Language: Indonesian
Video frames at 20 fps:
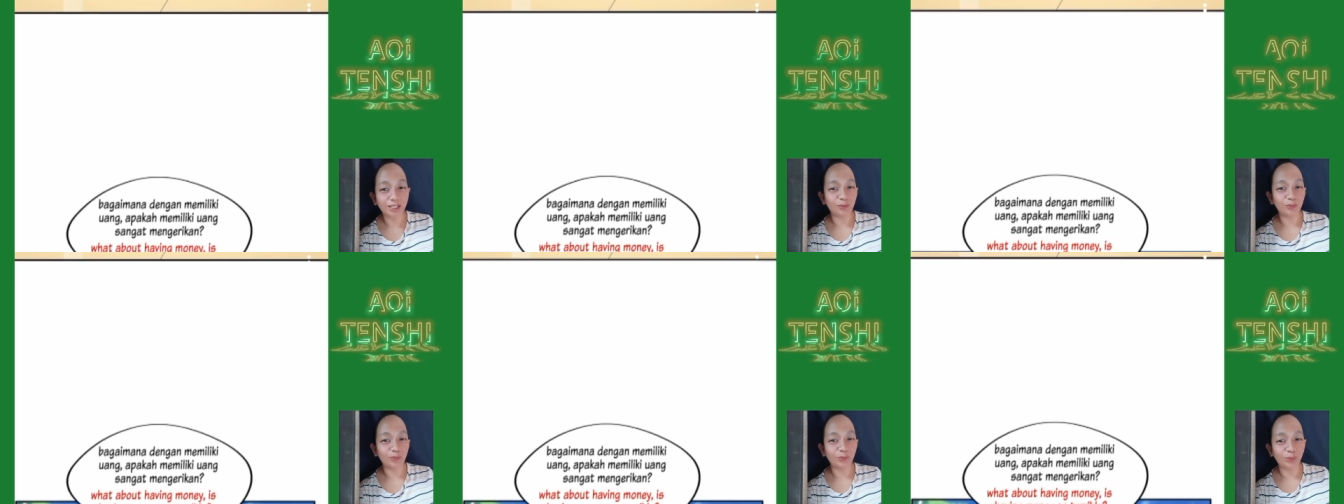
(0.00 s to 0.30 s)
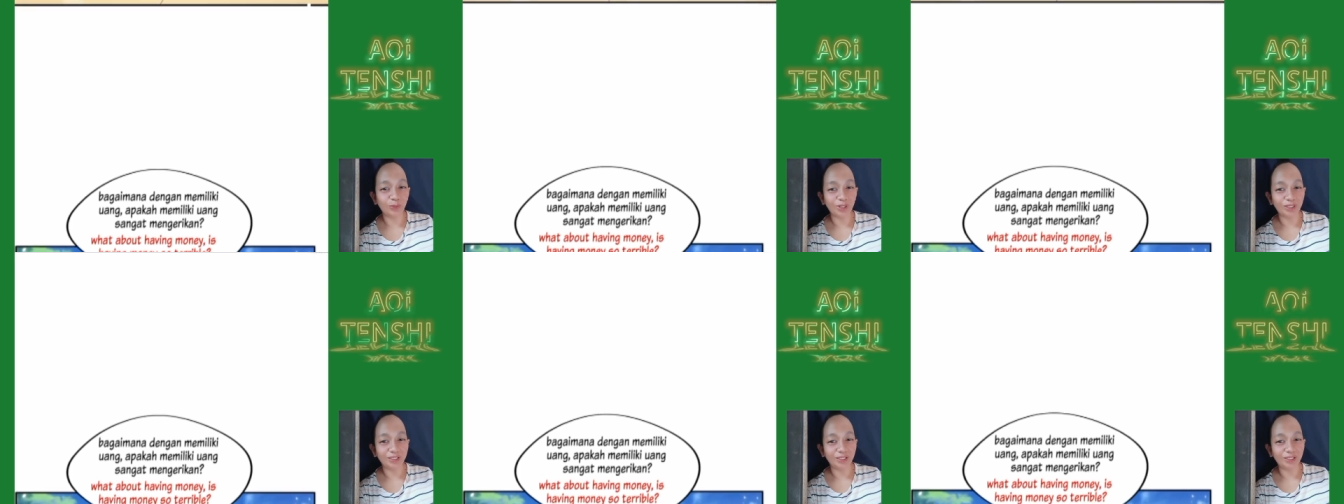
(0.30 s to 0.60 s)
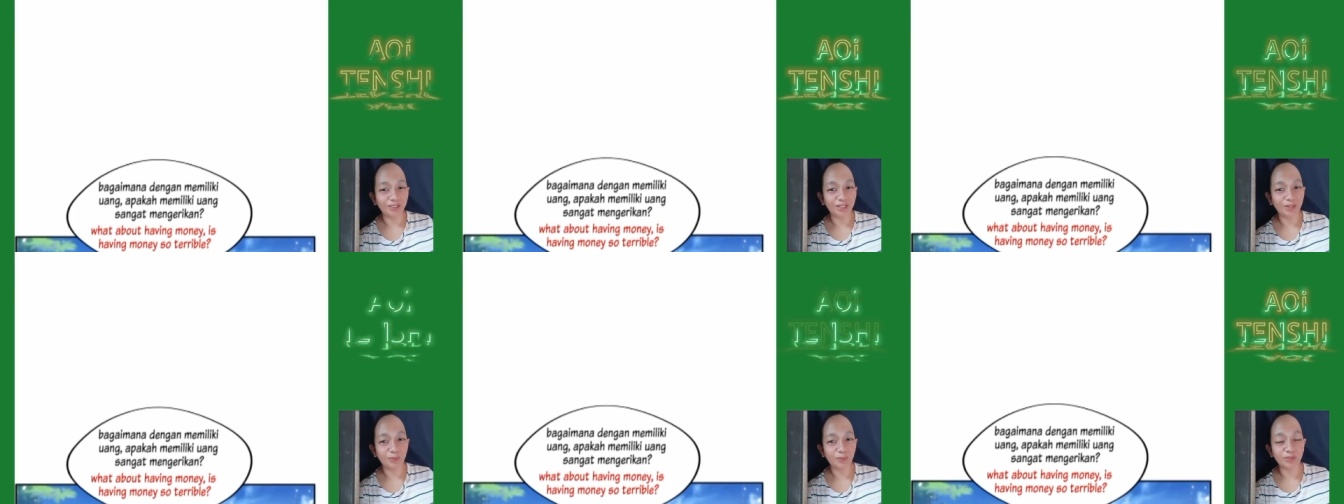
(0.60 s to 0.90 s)
gitu
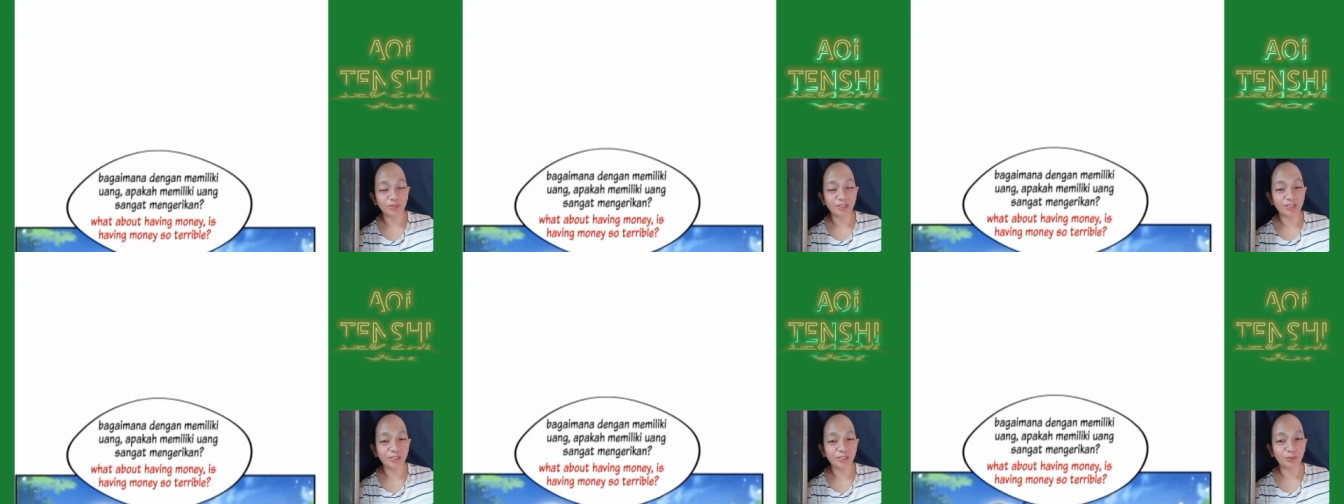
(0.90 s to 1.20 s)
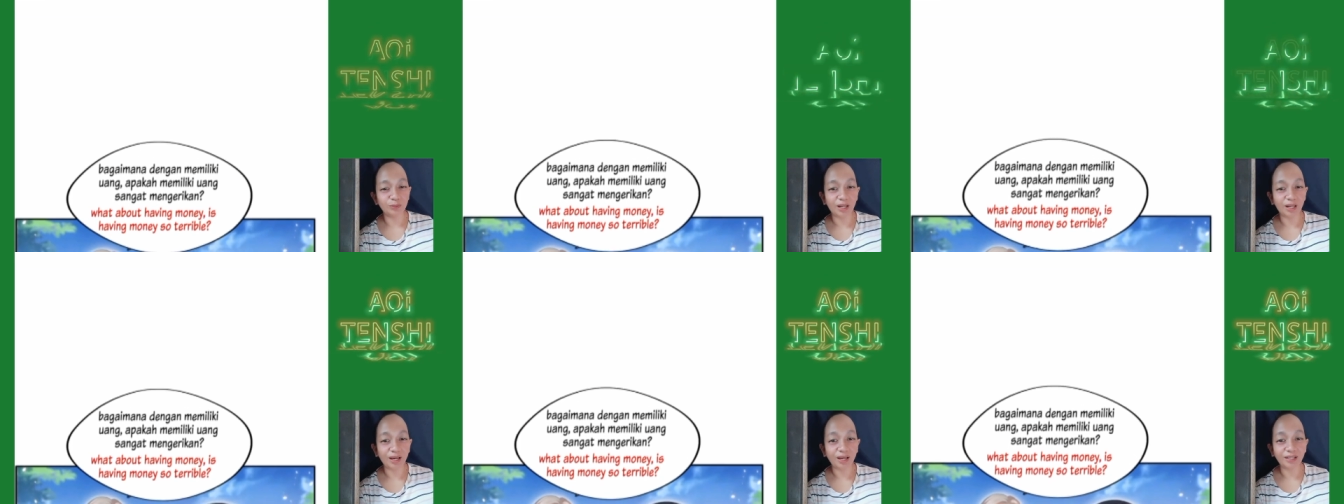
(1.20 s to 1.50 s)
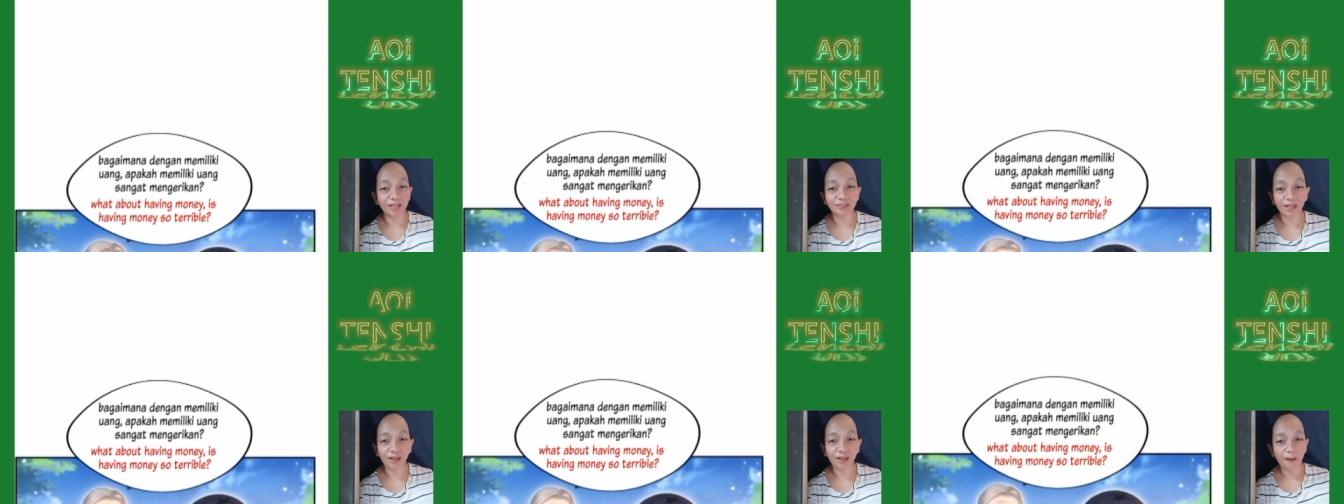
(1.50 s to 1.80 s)
katanya mau jadi
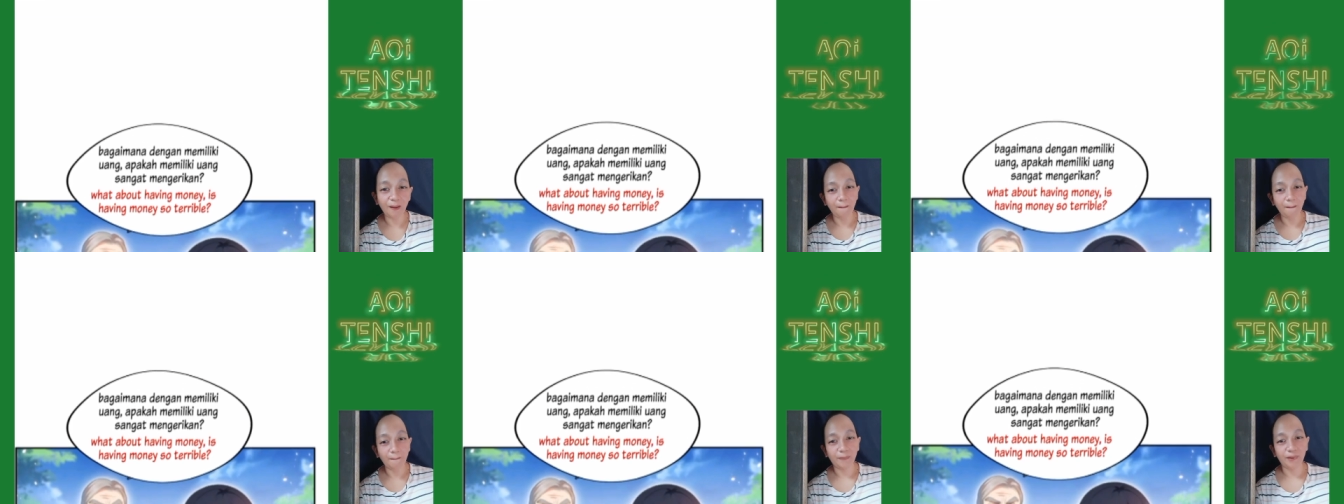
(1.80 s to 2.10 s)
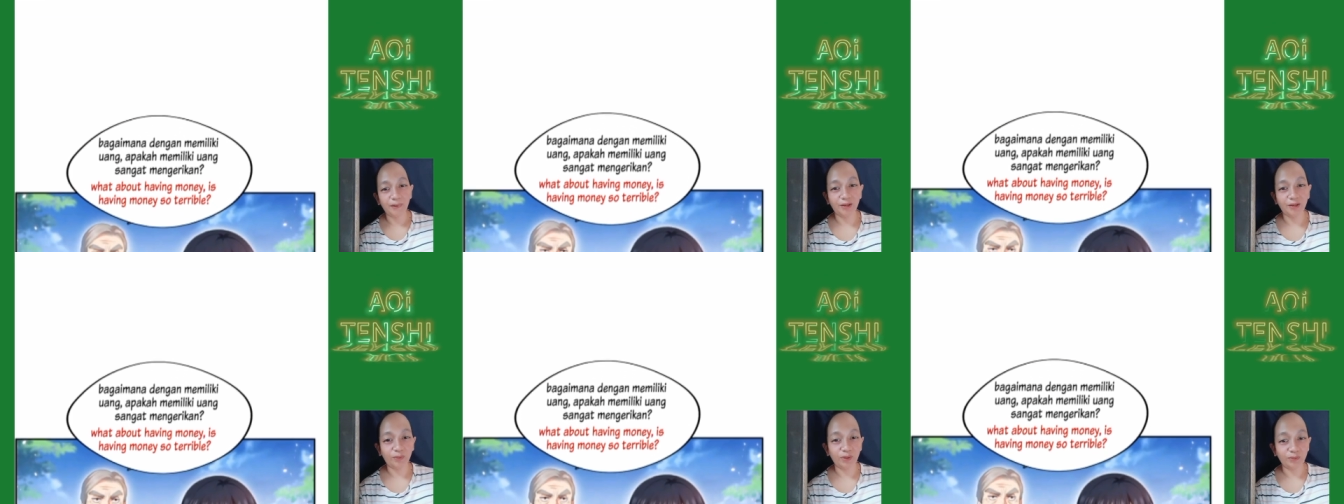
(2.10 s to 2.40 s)
tunangannya nah